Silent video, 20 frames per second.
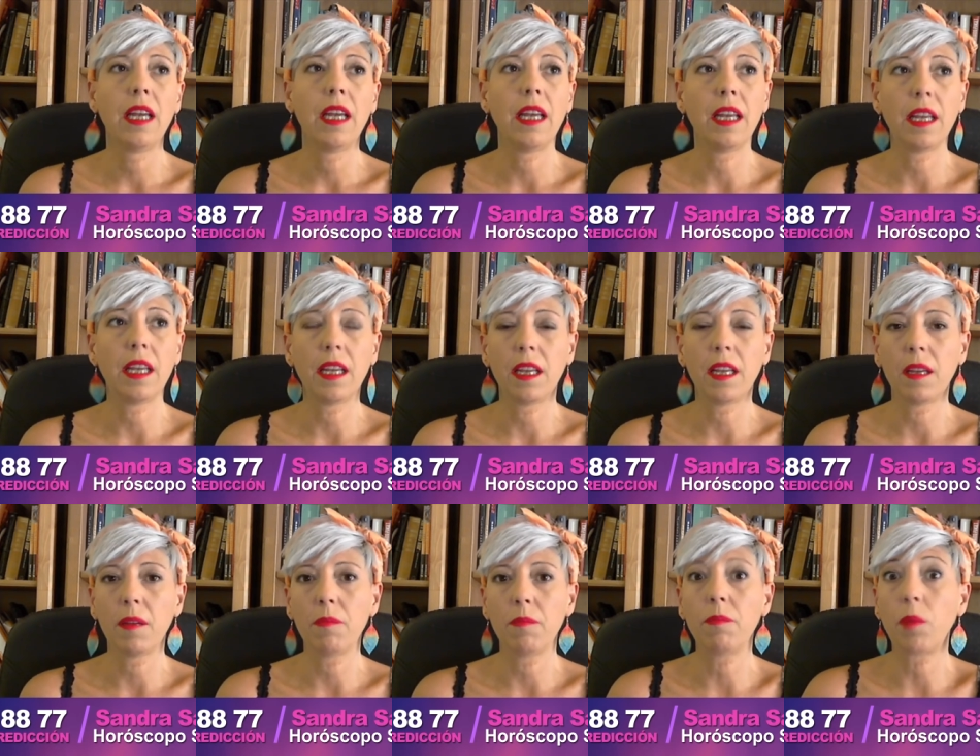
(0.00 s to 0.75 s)

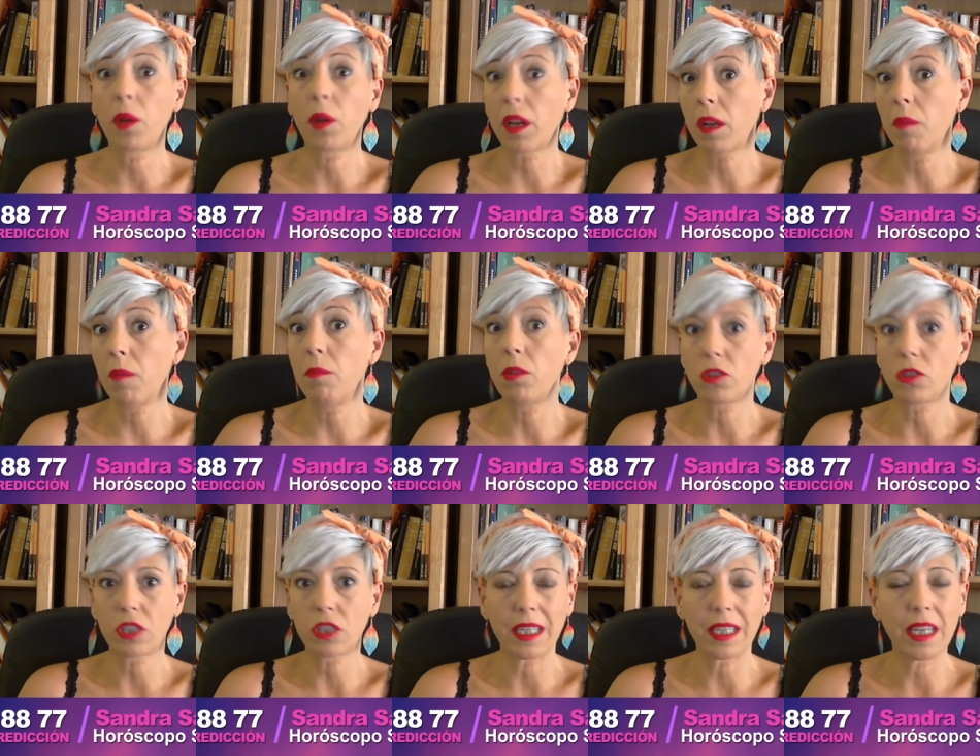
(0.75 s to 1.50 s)
Eh, por
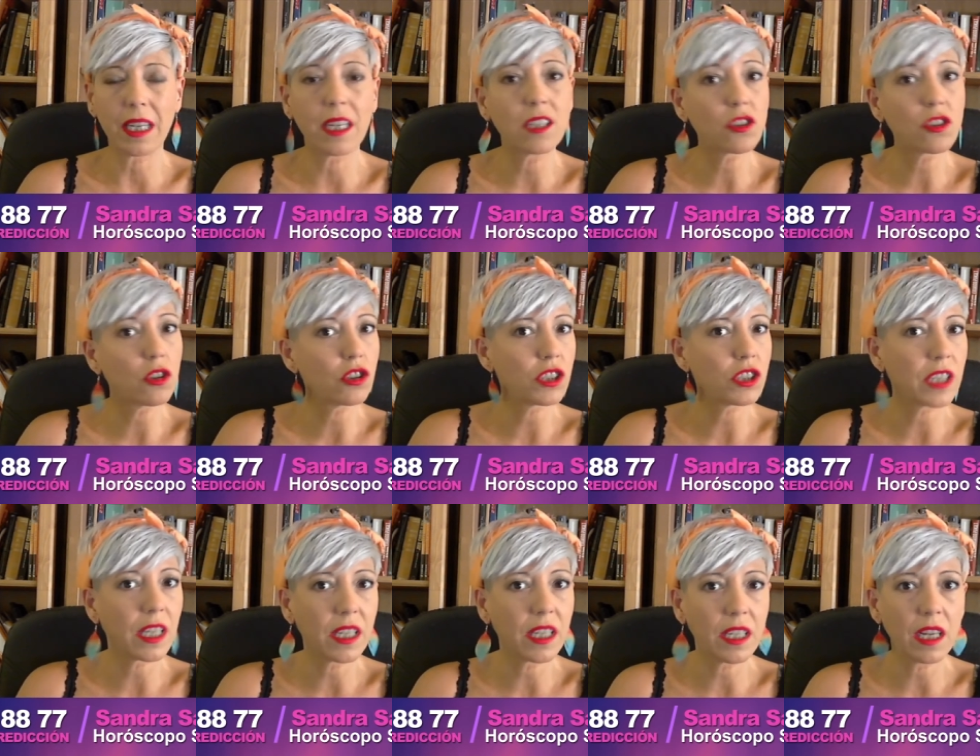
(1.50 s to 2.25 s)
ejemplo, si quieres
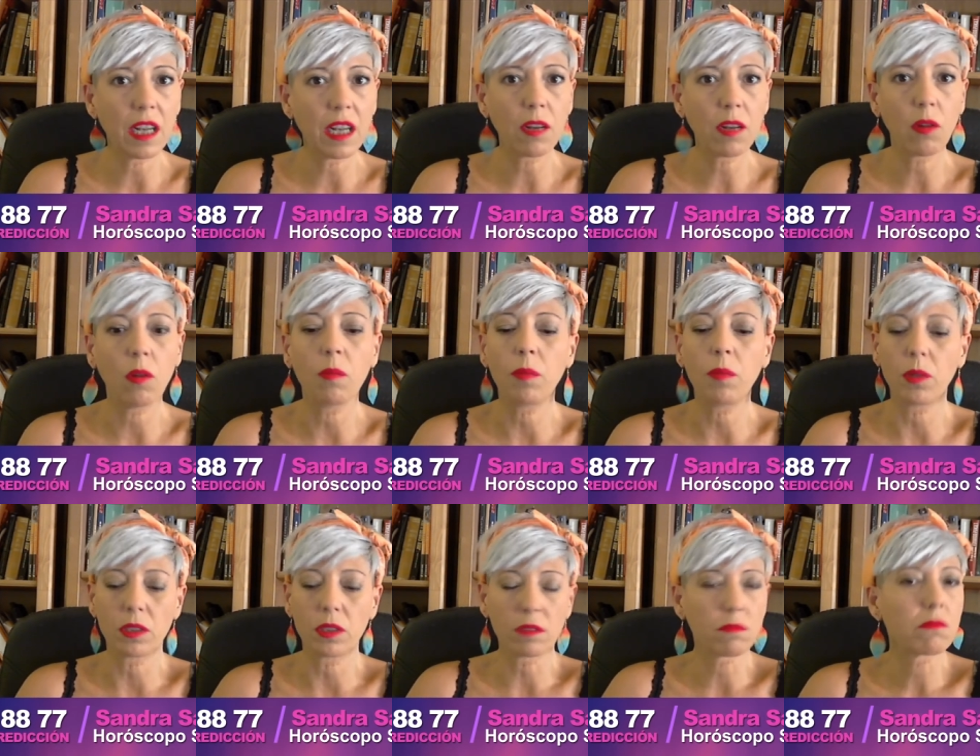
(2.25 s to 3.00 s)
conseguir algo,
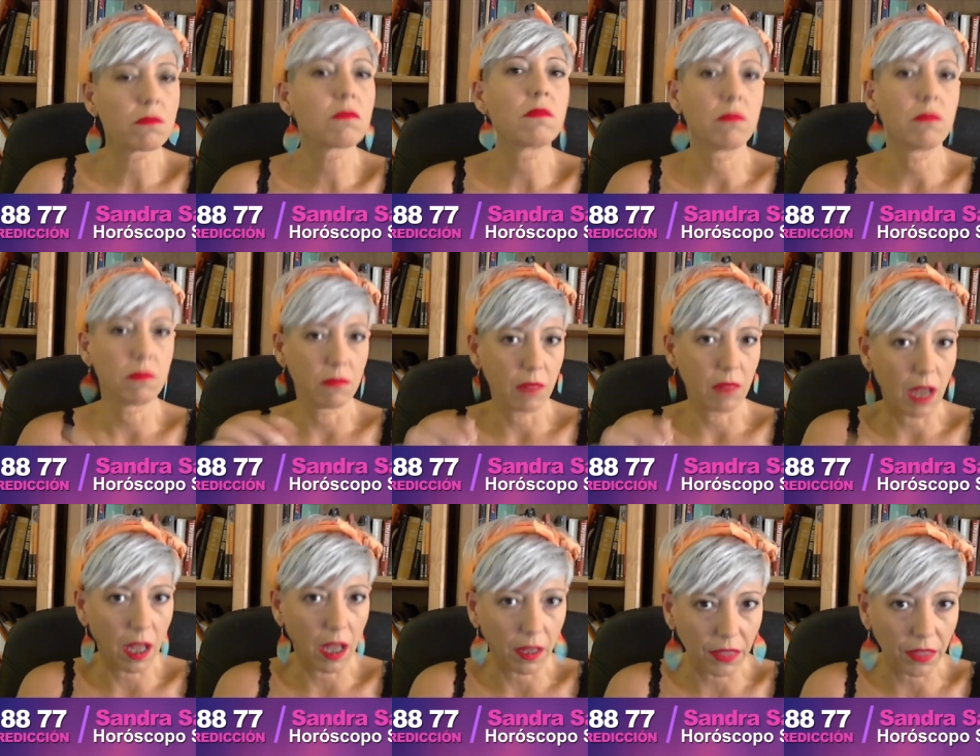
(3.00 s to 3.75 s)
pues
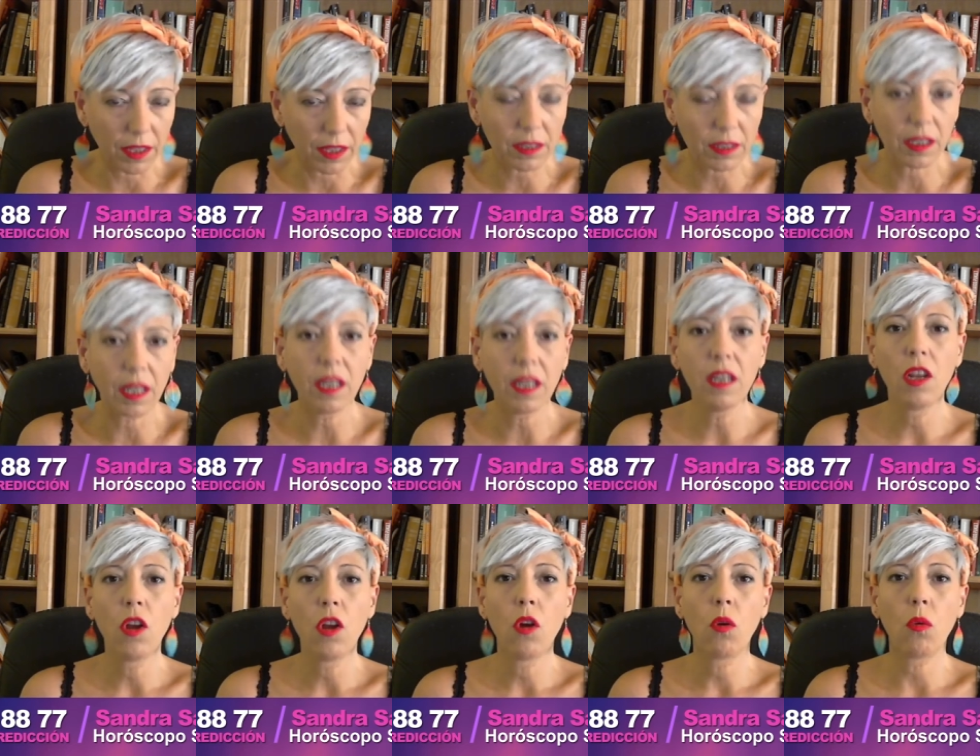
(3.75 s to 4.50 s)

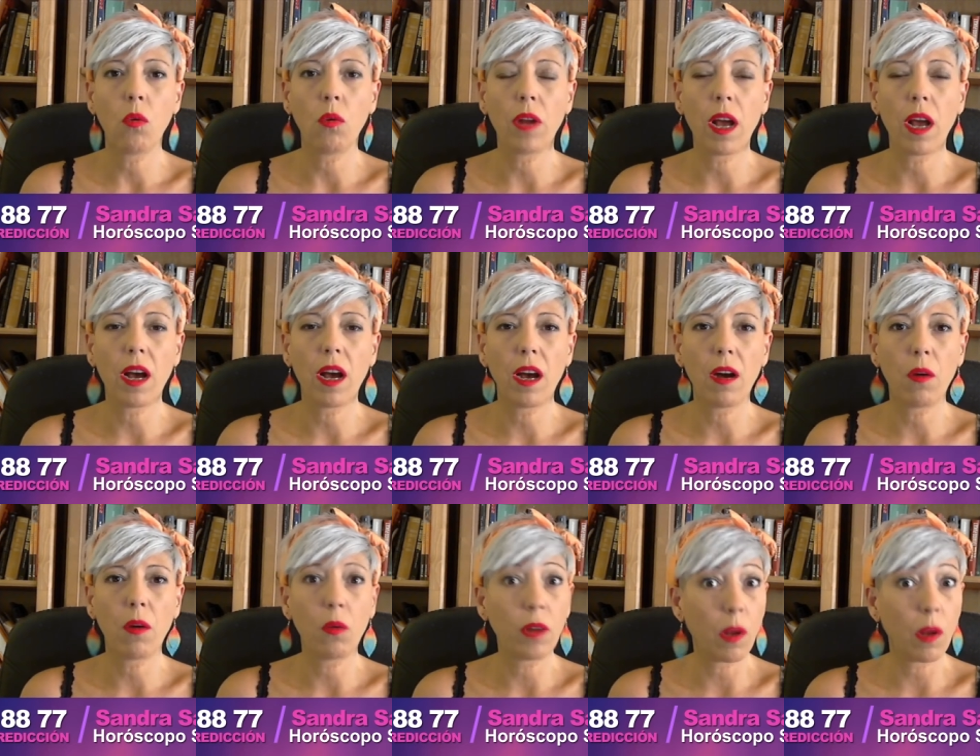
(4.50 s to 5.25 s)
hacerte
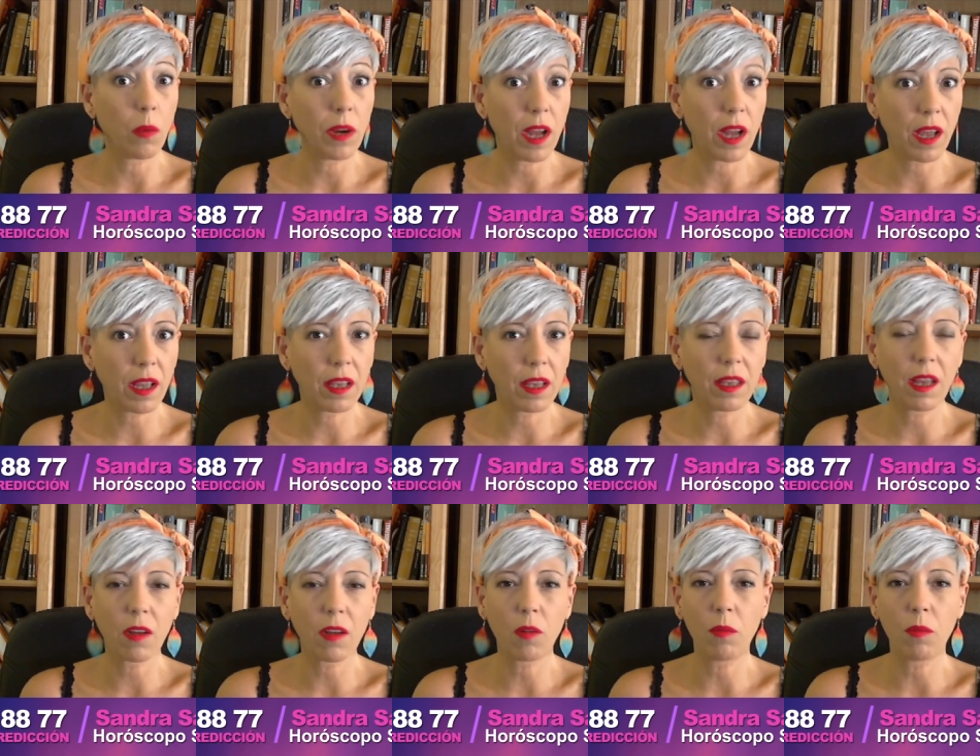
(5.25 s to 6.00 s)
una, buena
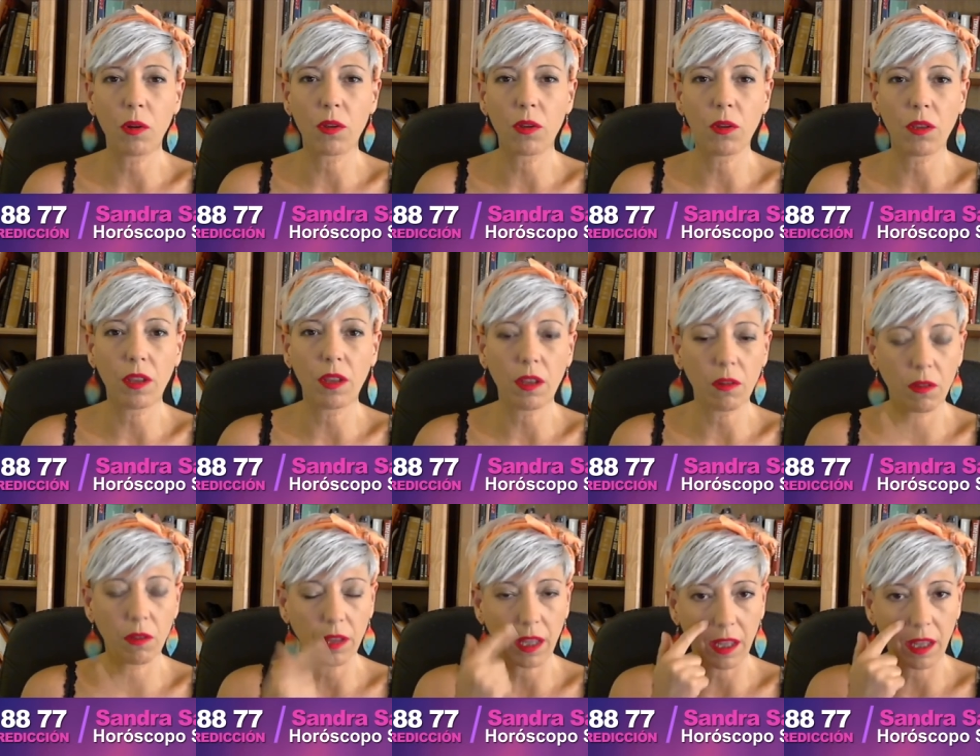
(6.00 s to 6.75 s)
agenda, como yo
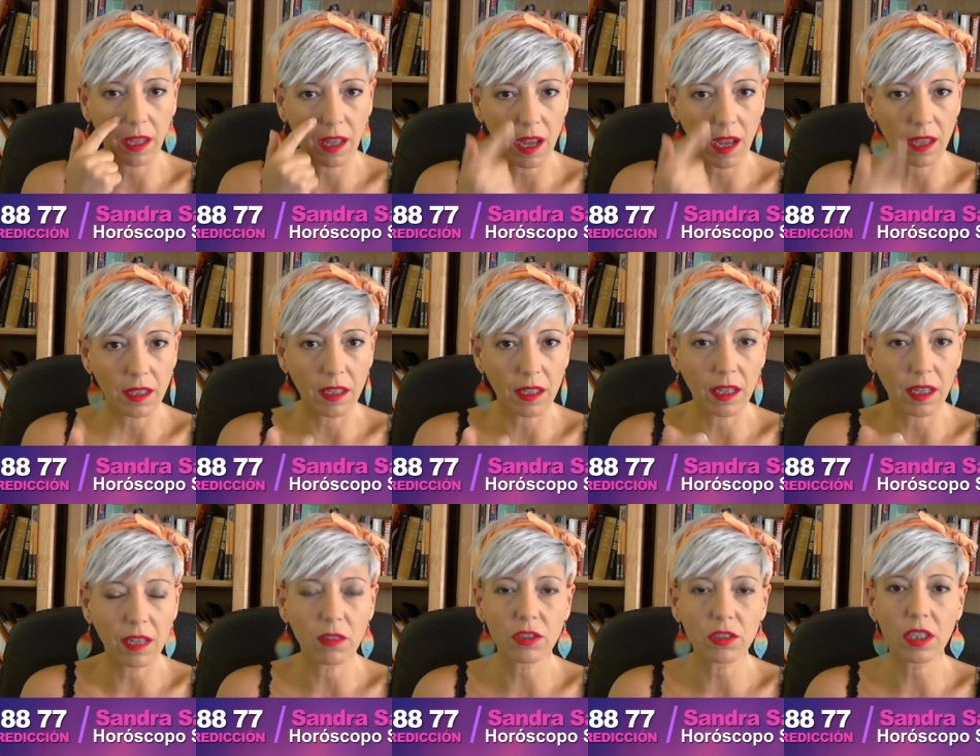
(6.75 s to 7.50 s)
digo, de ahí
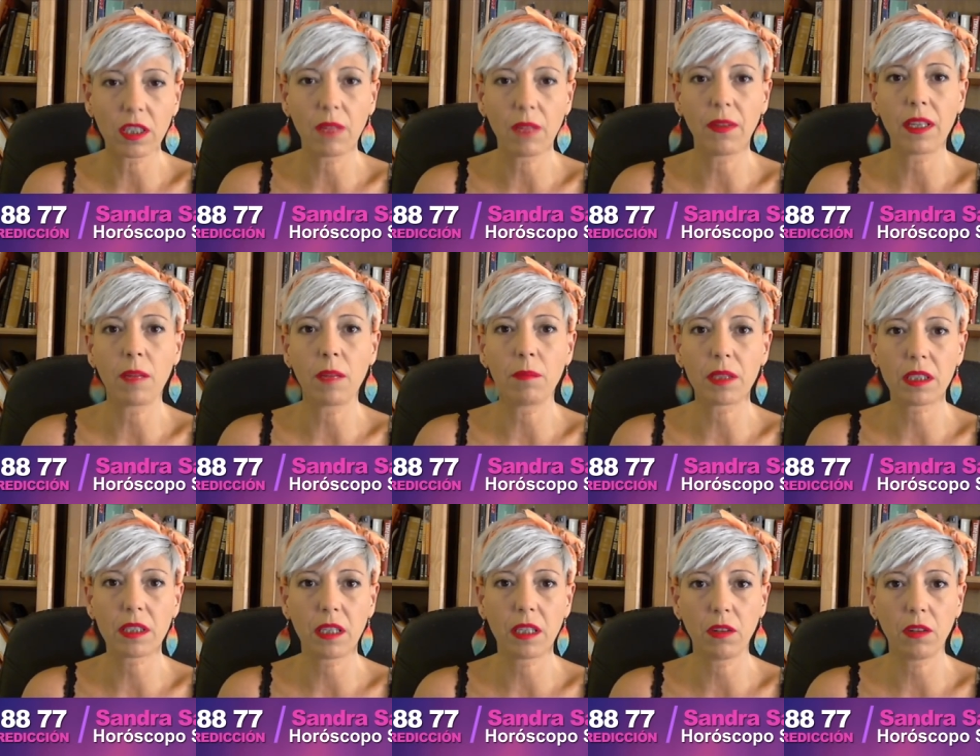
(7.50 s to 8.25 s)
que no se te vayan
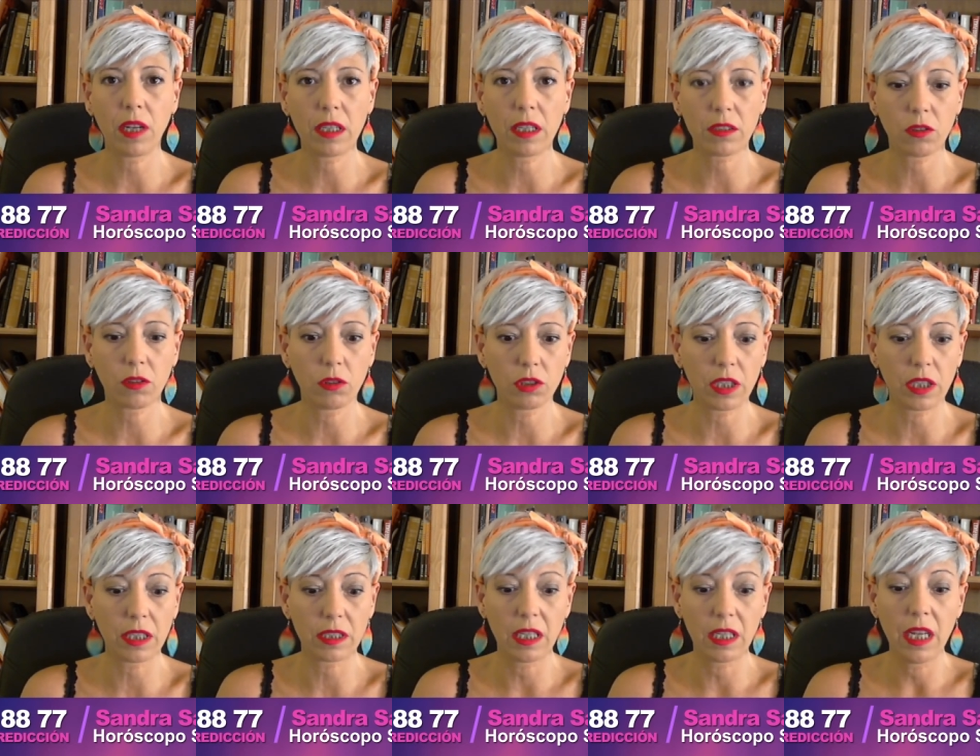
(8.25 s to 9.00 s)
pasando las
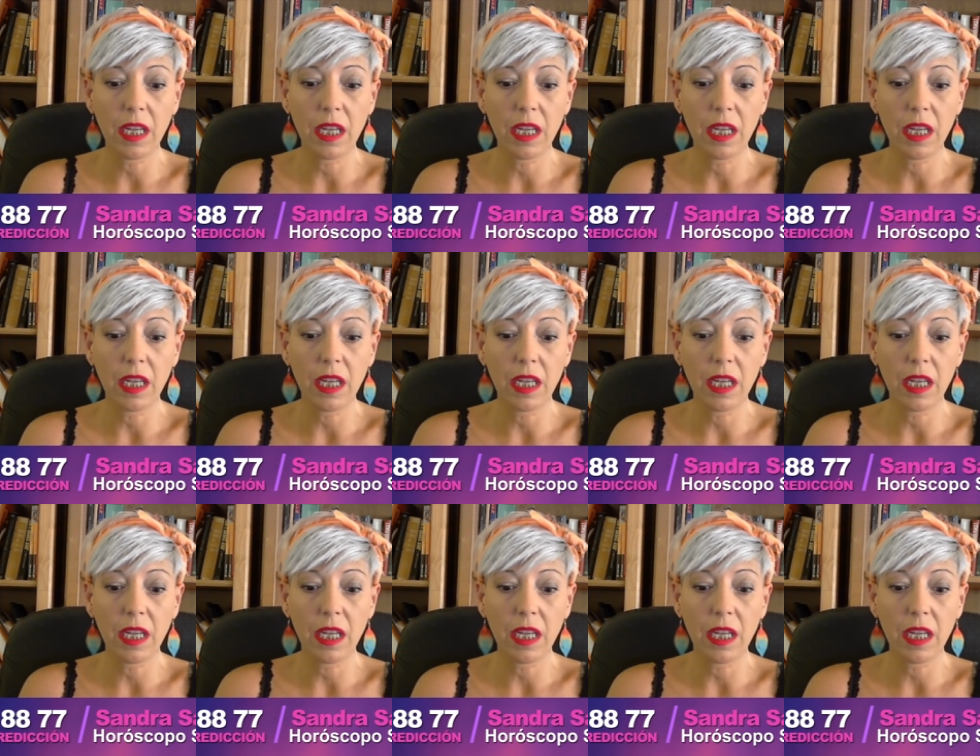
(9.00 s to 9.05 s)
cosas.